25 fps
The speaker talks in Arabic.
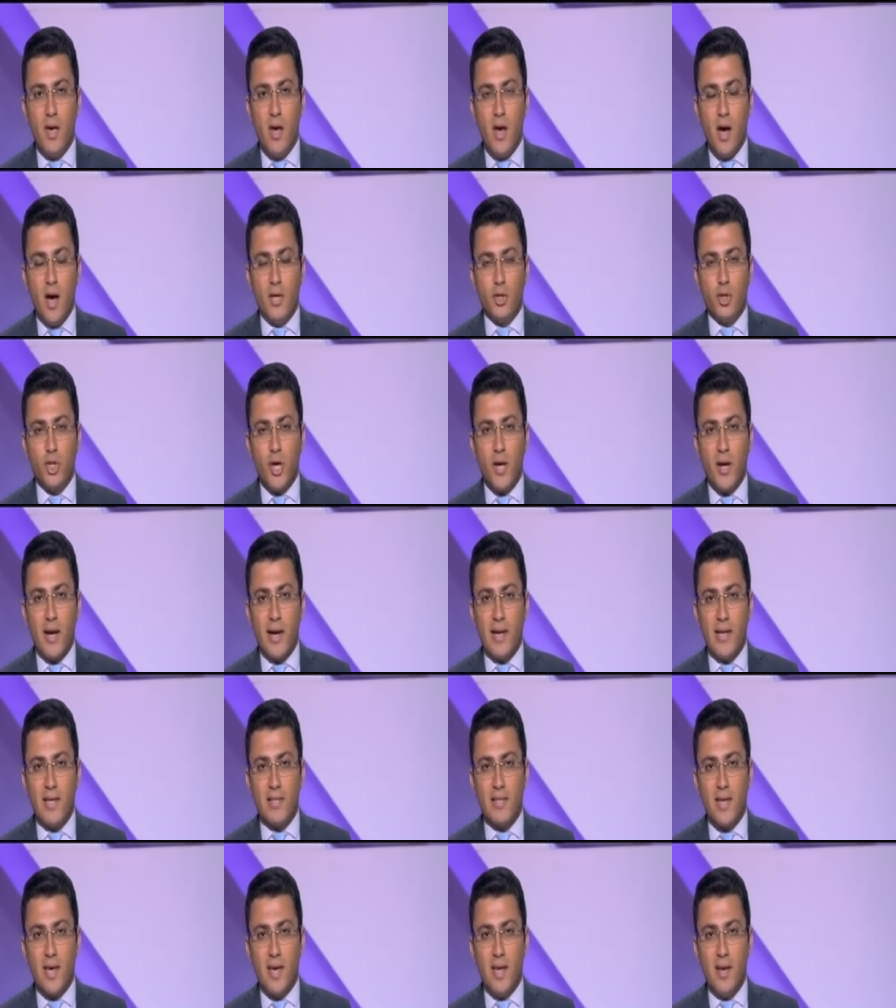الشارع
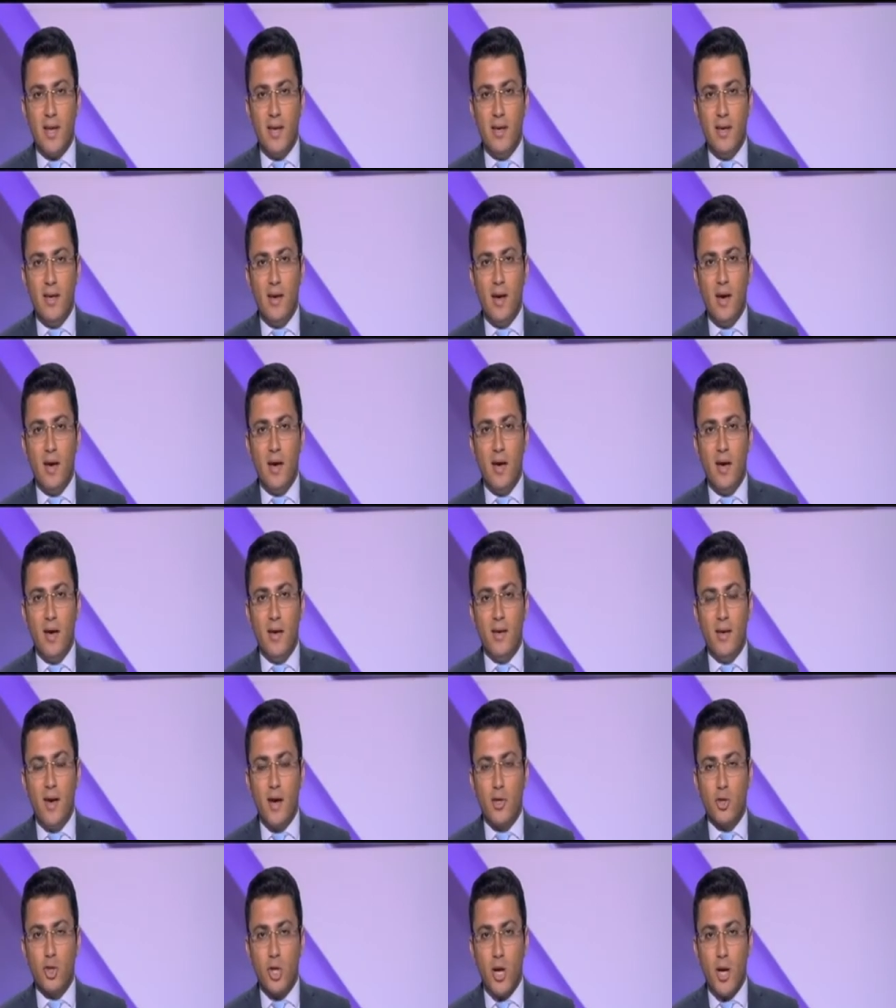الجزائري آه،
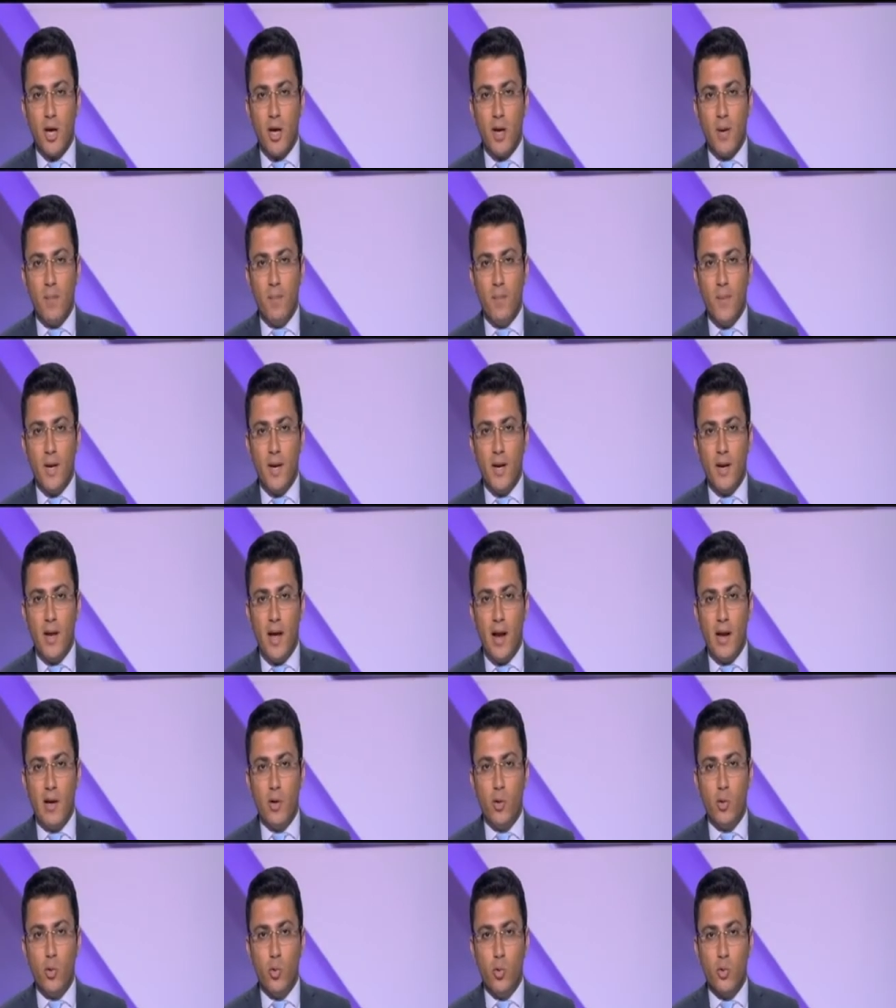يخشى من
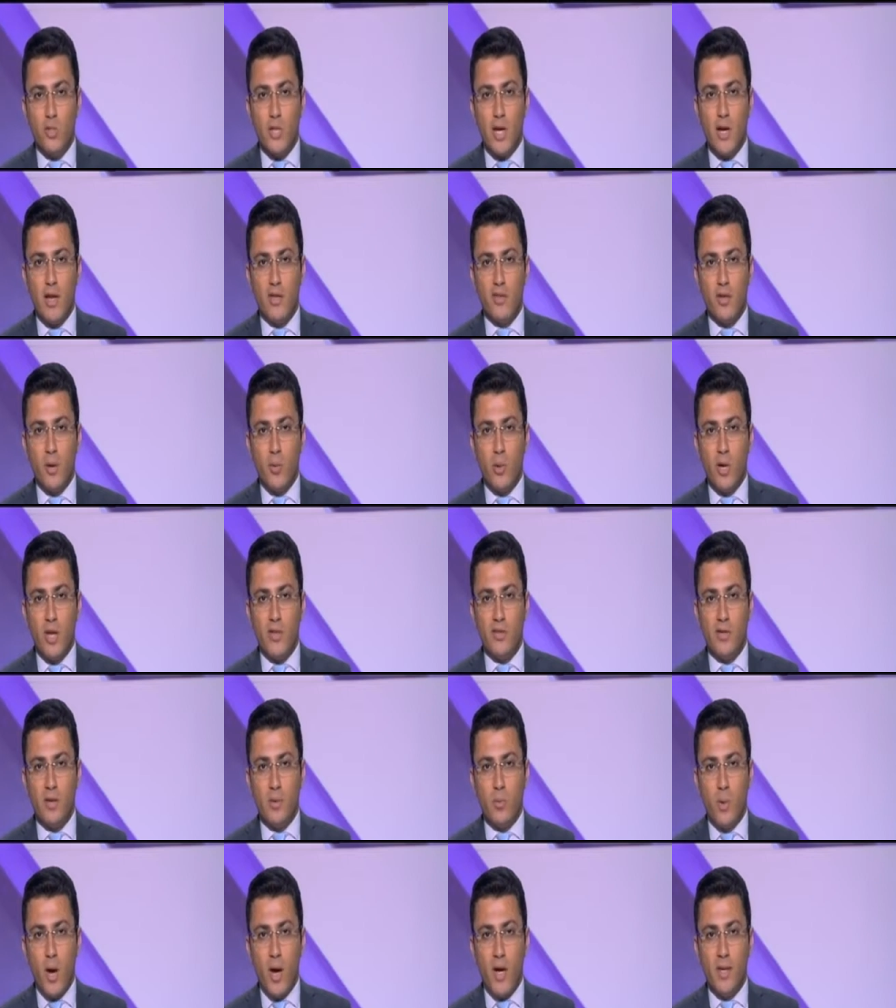الجلوس على طاولة
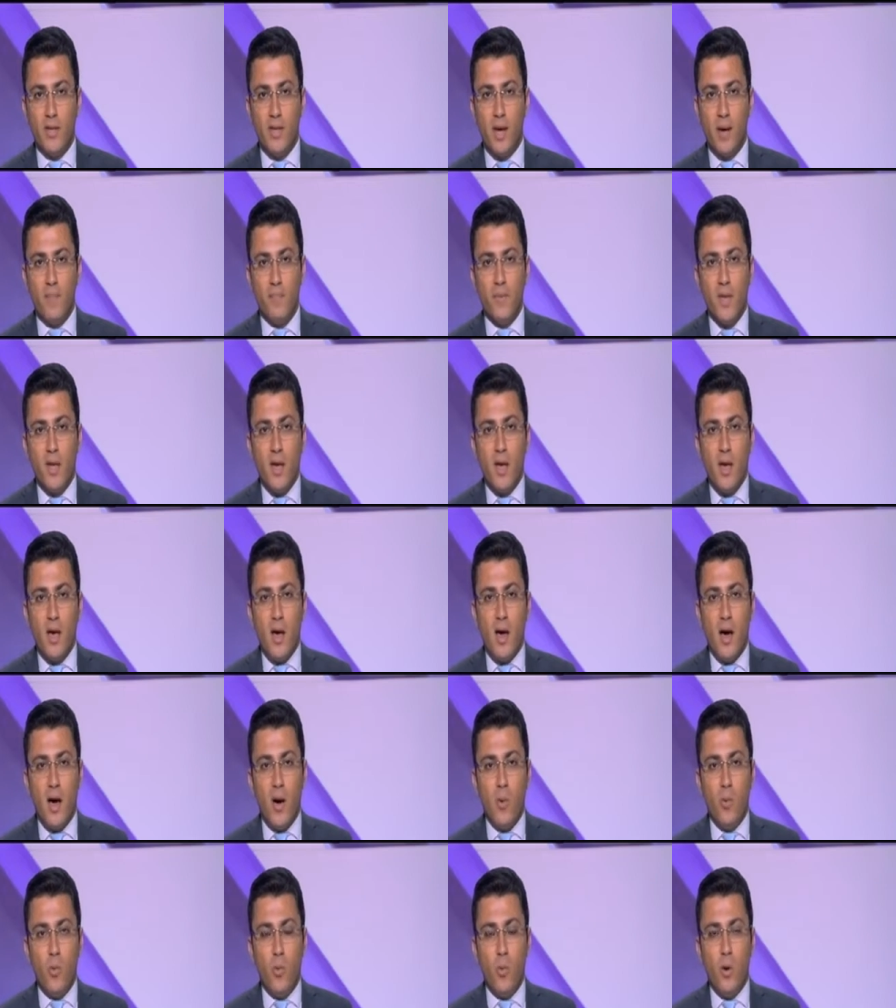واحدة
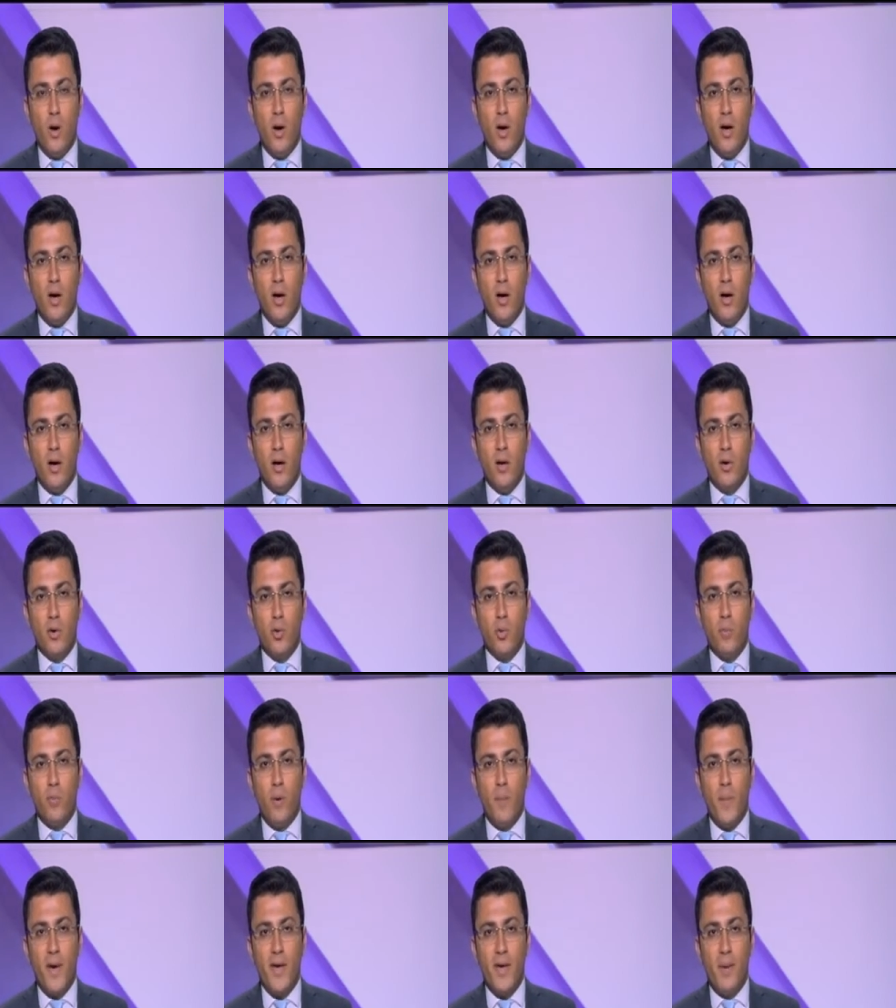أو آه، آه،
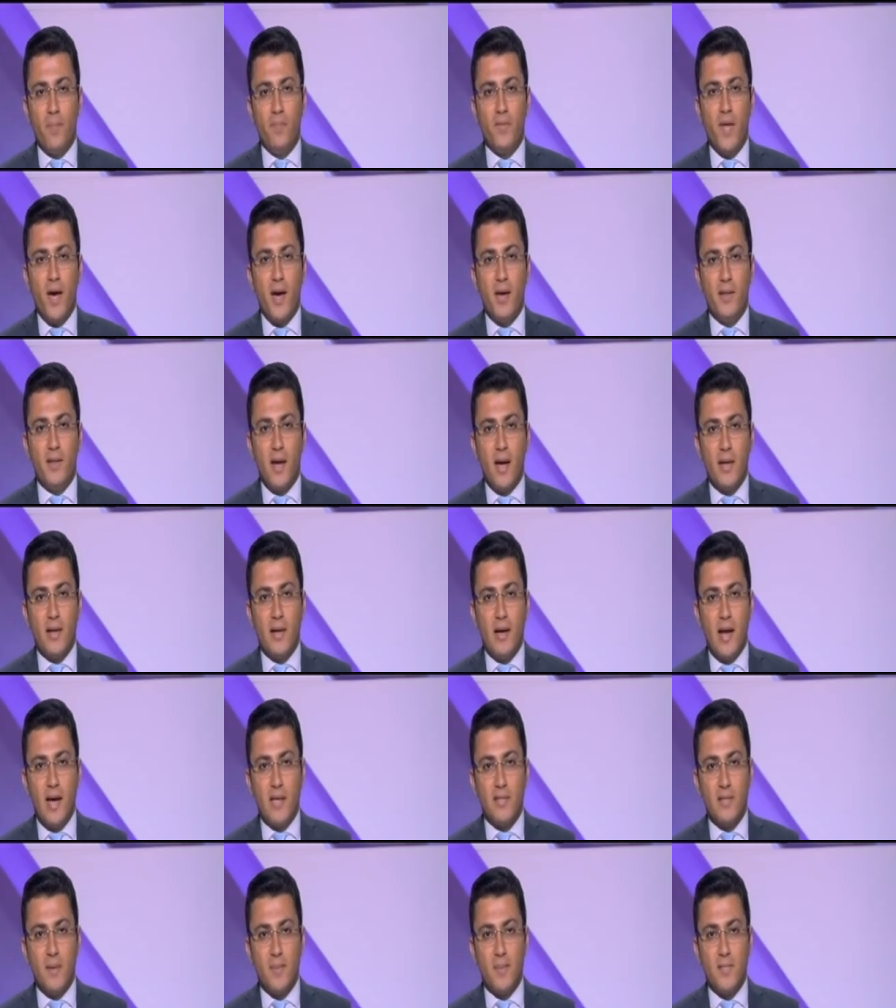ربما يبتعد عن
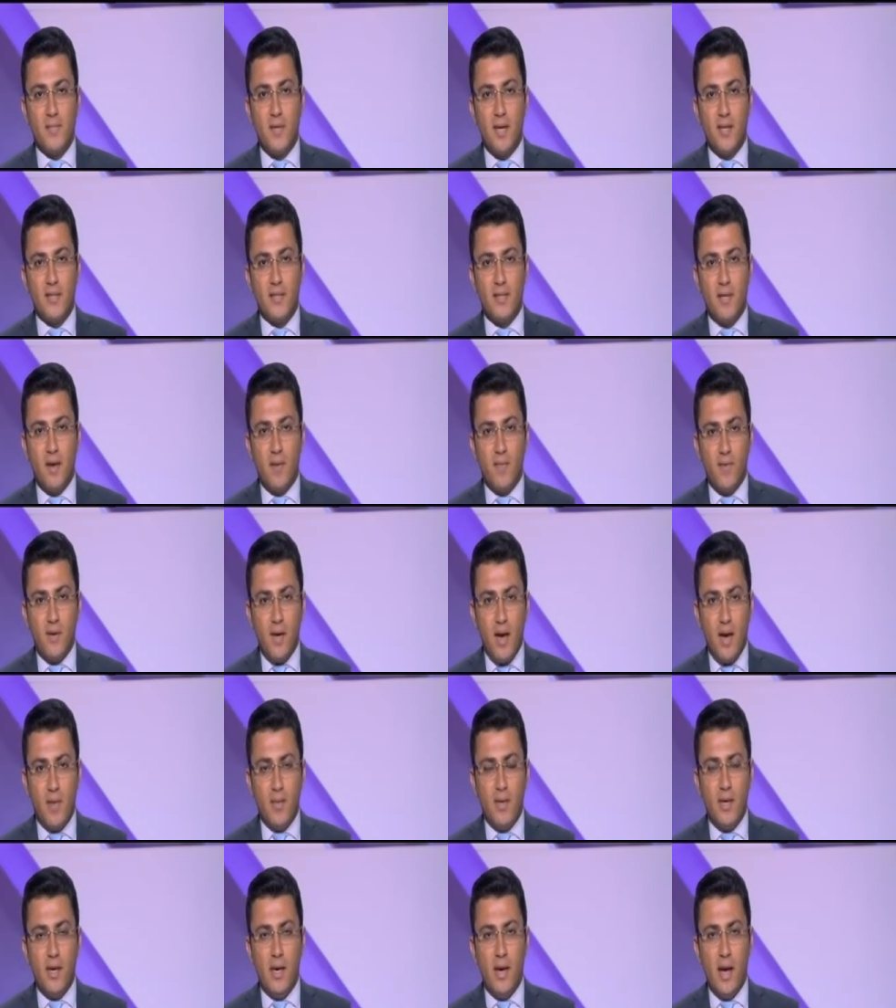الأحزاب السياسية في
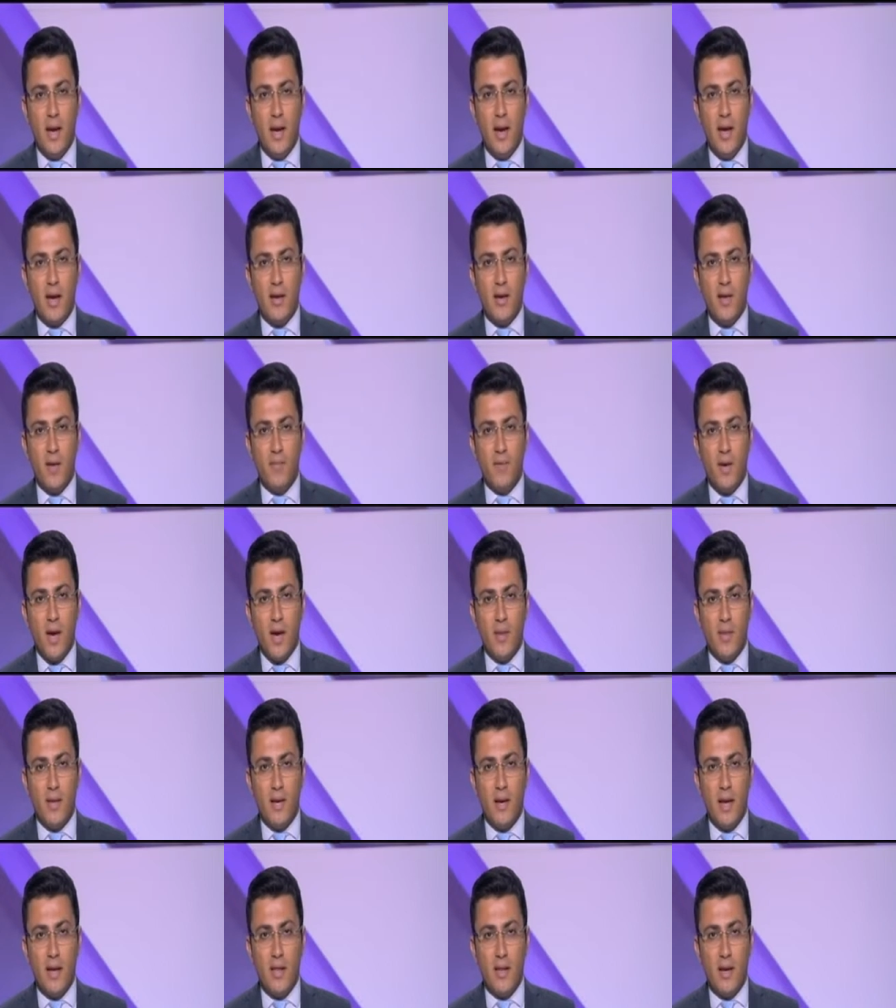هذه اللجنة في
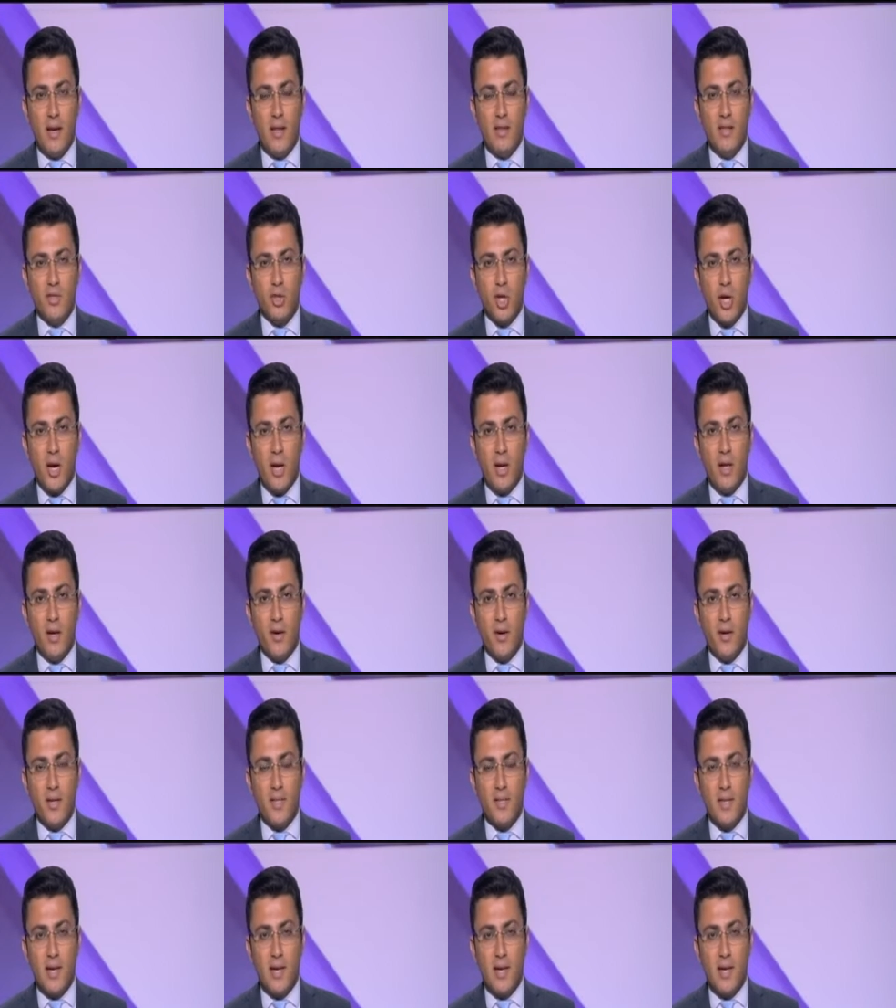هذه اللجنة التي شكلها الرئيس